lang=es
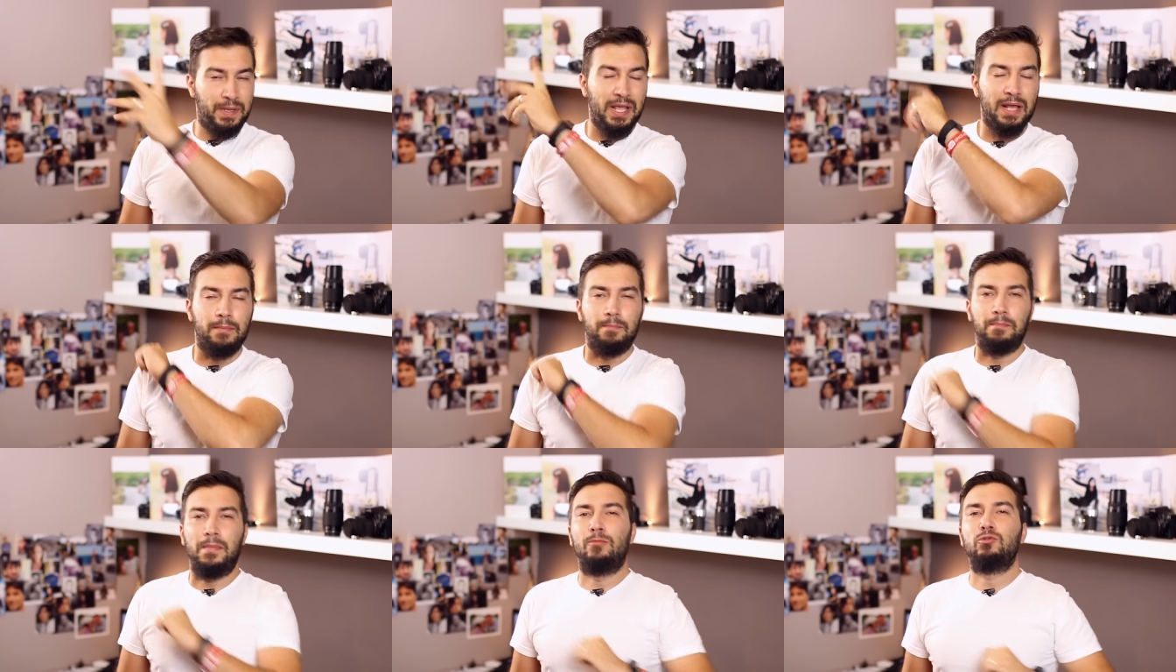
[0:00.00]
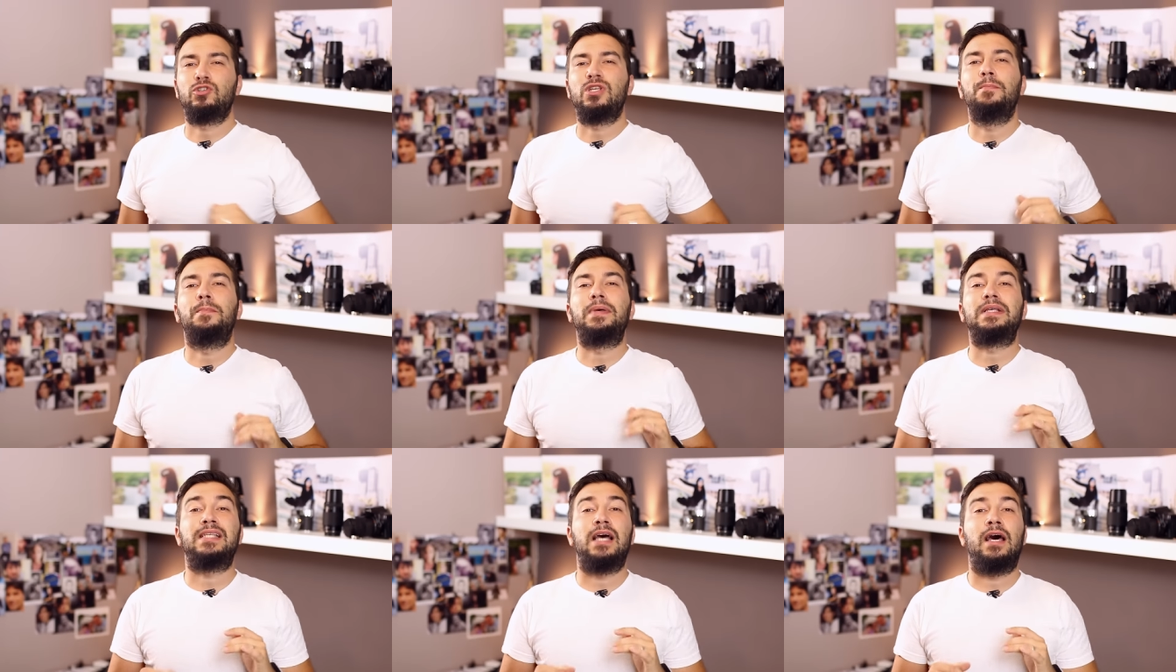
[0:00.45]
Bien, vamos a
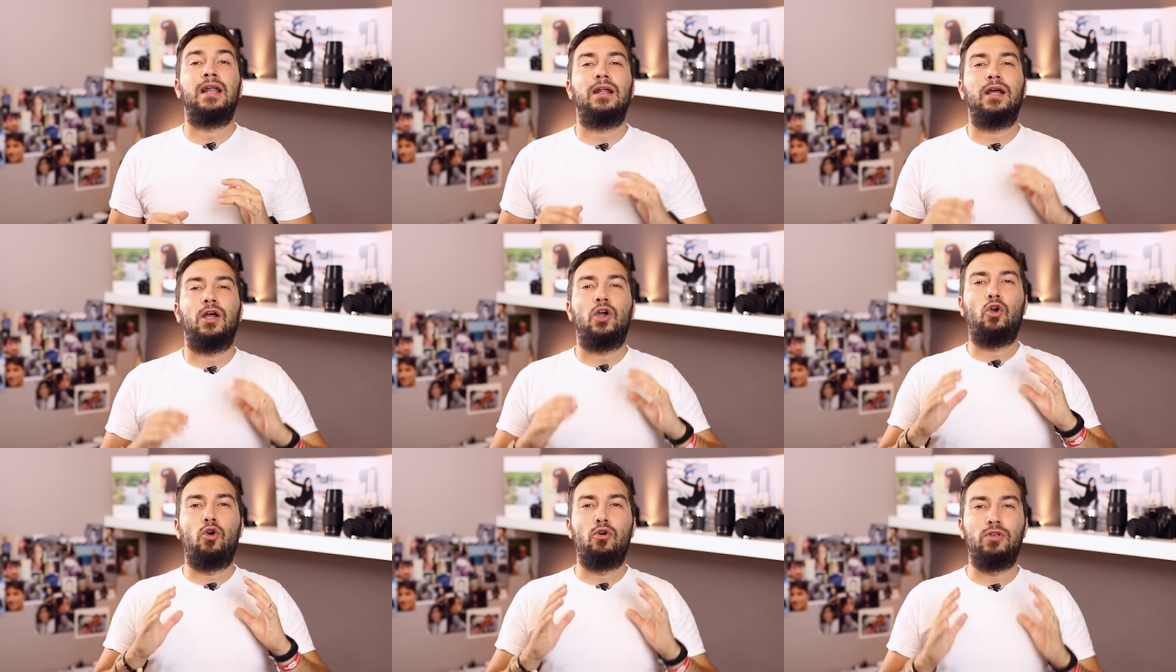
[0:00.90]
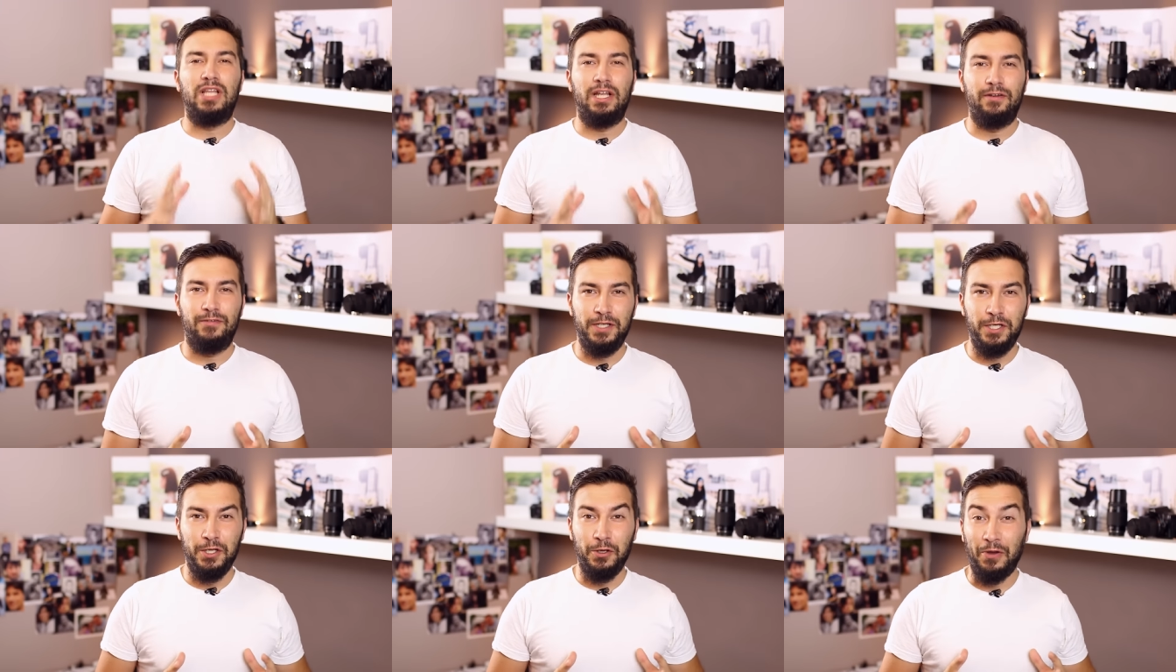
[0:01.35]
empezar con
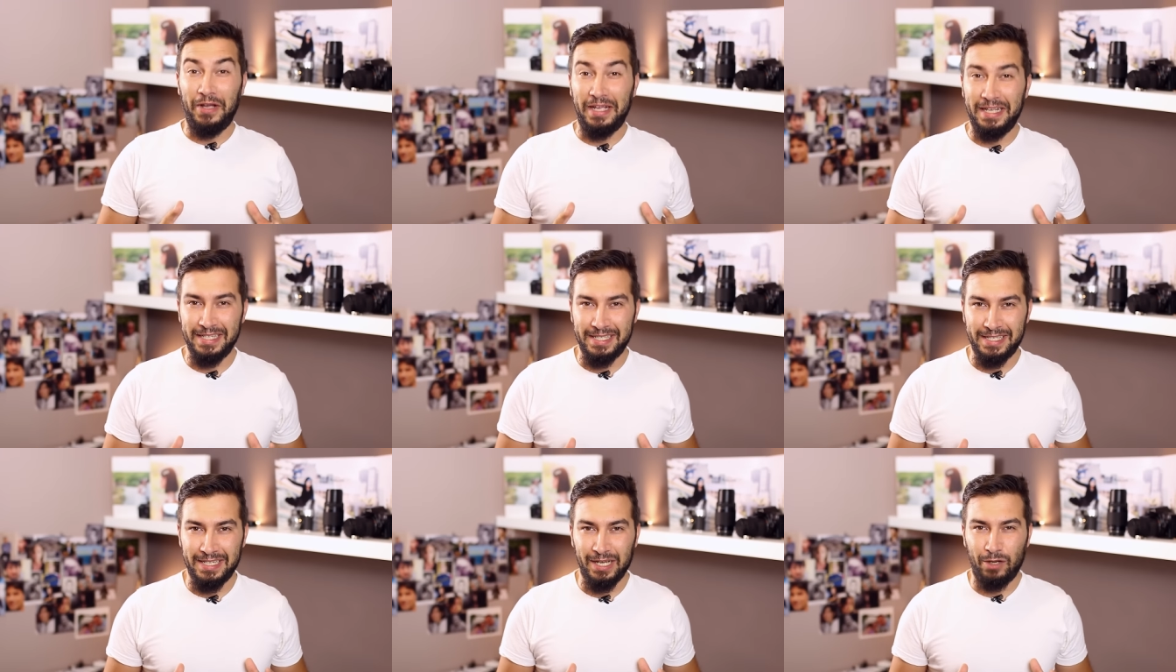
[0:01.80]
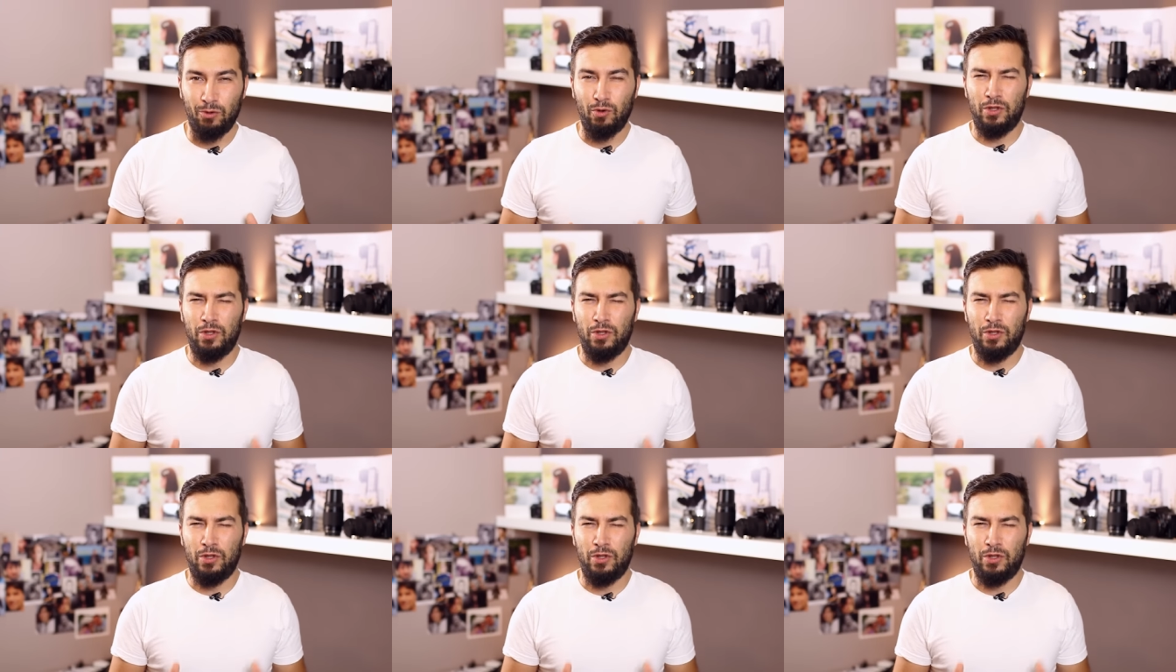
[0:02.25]
el vídeo en sí.